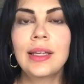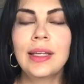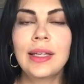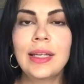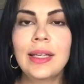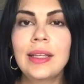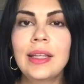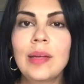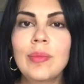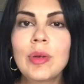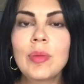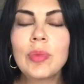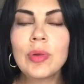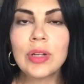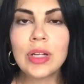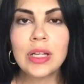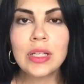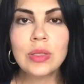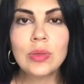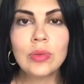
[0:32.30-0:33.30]
Y también
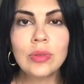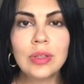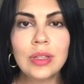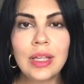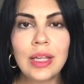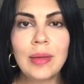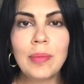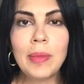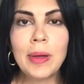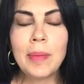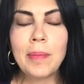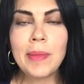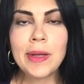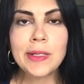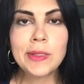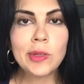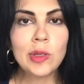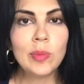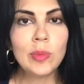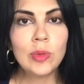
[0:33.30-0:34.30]
porque es un tema
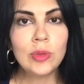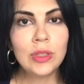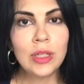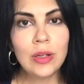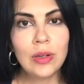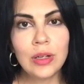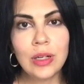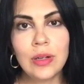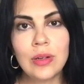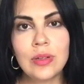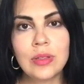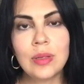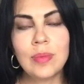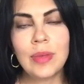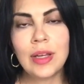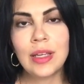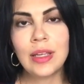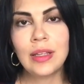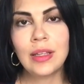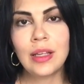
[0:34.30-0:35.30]
más común de lo que nos
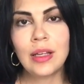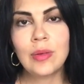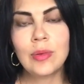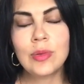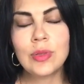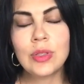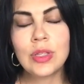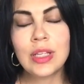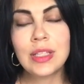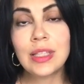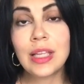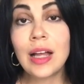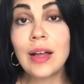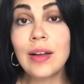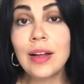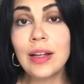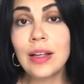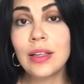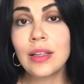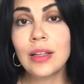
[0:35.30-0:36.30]
imaginamos.
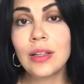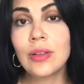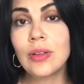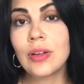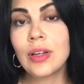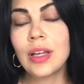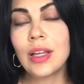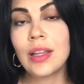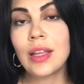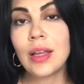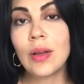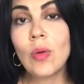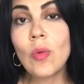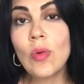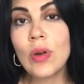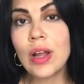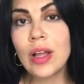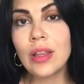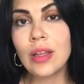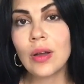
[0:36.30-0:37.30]
Estaba leyendo que de
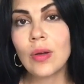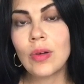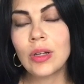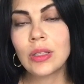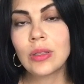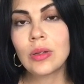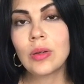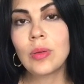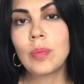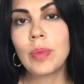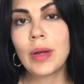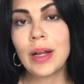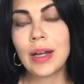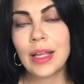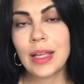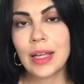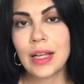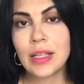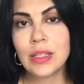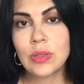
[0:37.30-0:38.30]
una de cuatro
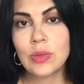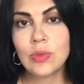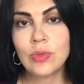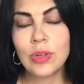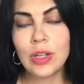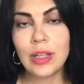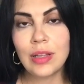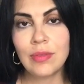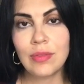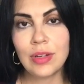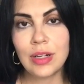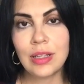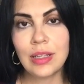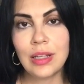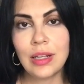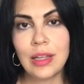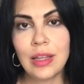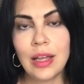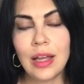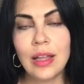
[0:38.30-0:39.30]
parejas sufre de
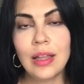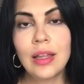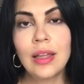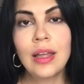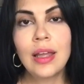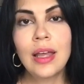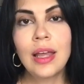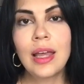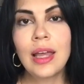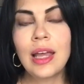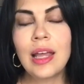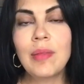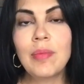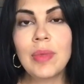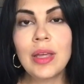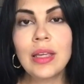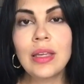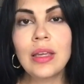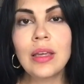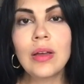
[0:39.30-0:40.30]
infertilidad. En
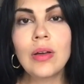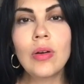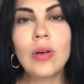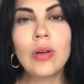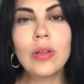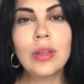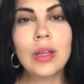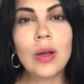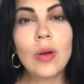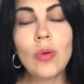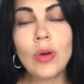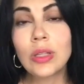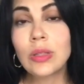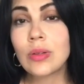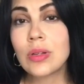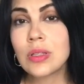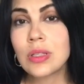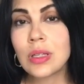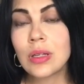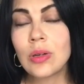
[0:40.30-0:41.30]
México de
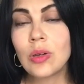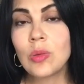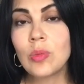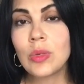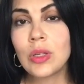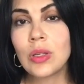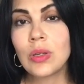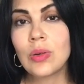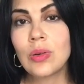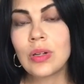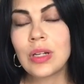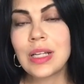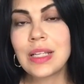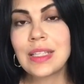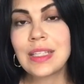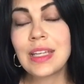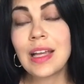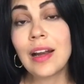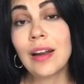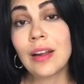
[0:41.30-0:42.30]
4 a 5
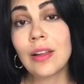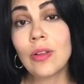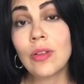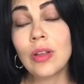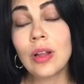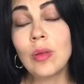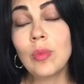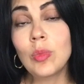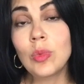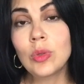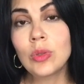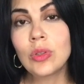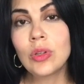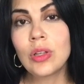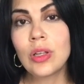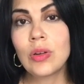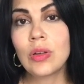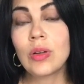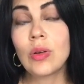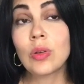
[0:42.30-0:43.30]
millones y alrededor del
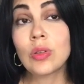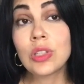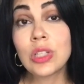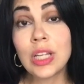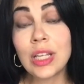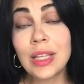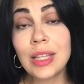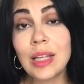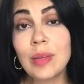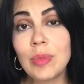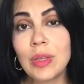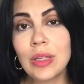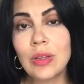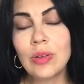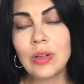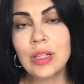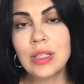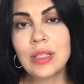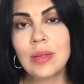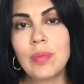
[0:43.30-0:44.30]
mundo de 80
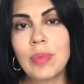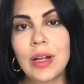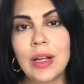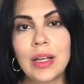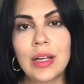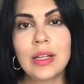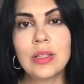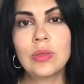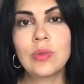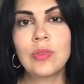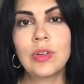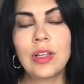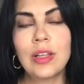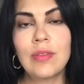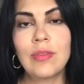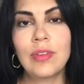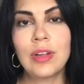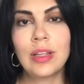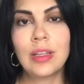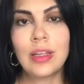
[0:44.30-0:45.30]
millones de parejas sufre de
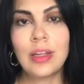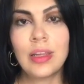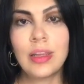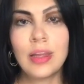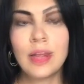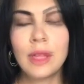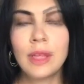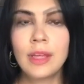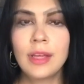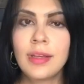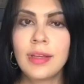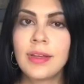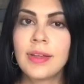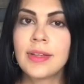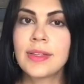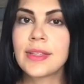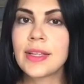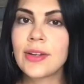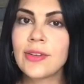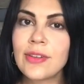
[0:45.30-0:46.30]
infertilidad.
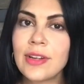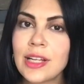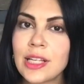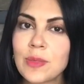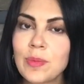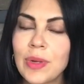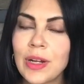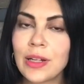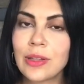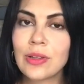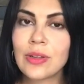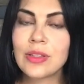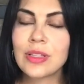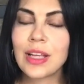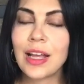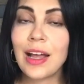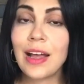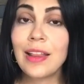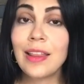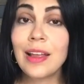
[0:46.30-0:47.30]
Según expertos,
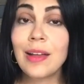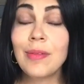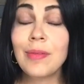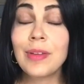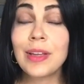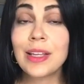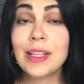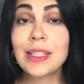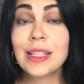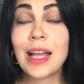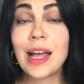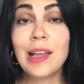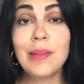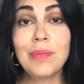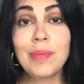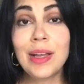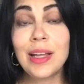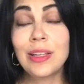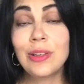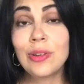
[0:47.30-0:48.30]
cada vez hay
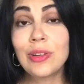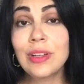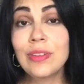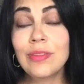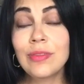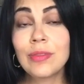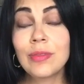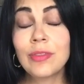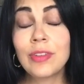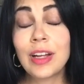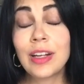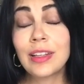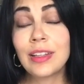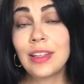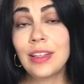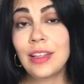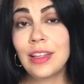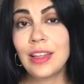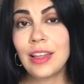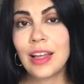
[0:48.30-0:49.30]
mayor
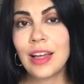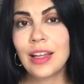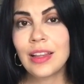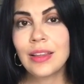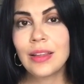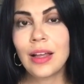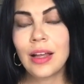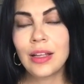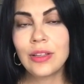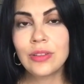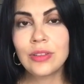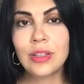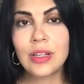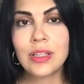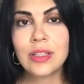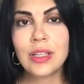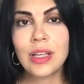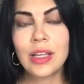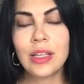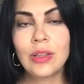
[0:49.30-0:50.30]
infertilidad año
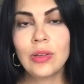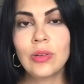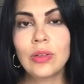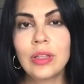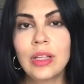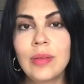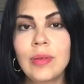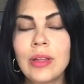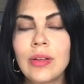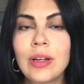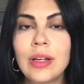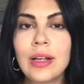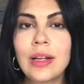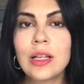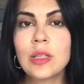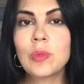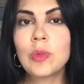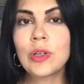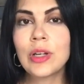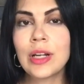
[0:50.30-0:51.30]
tras año debido a que
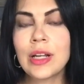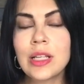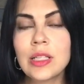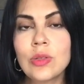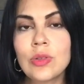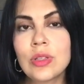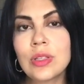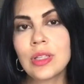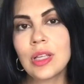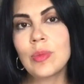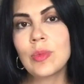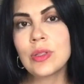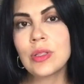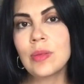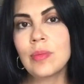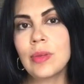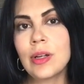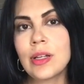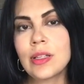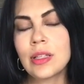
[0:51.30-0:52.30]
las mujeres nos estamos
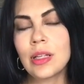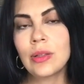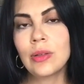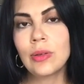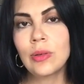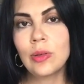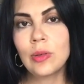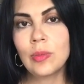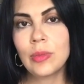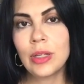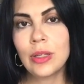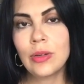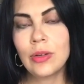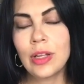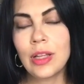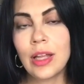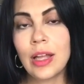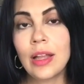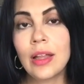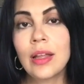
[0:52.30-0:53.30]
embarazando con mayor
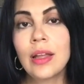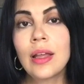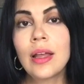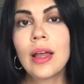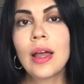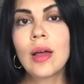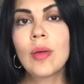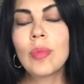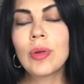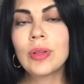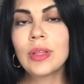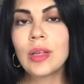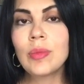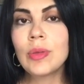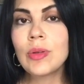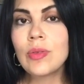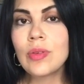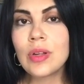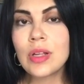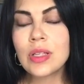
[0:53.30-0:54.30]
edad, pero
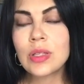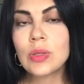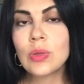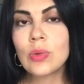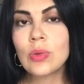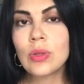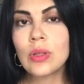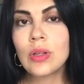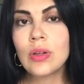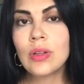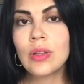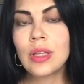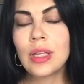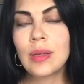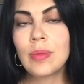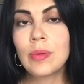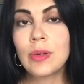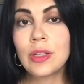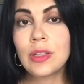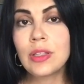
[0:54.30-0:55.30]
también un estudio
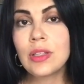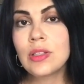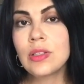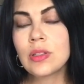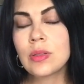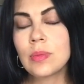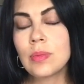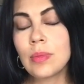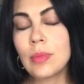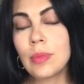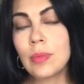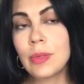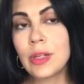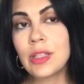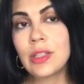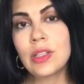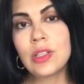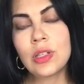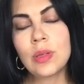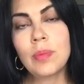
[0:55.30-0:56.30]
de
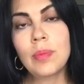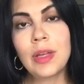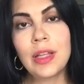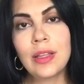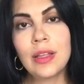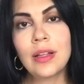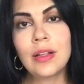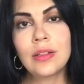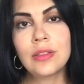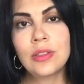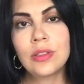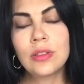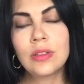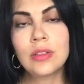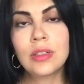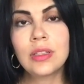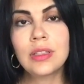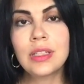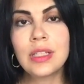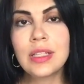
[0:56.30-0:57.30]
British, Medical
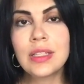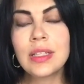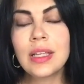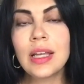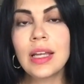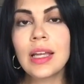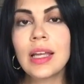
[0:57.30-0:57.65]
Journal dice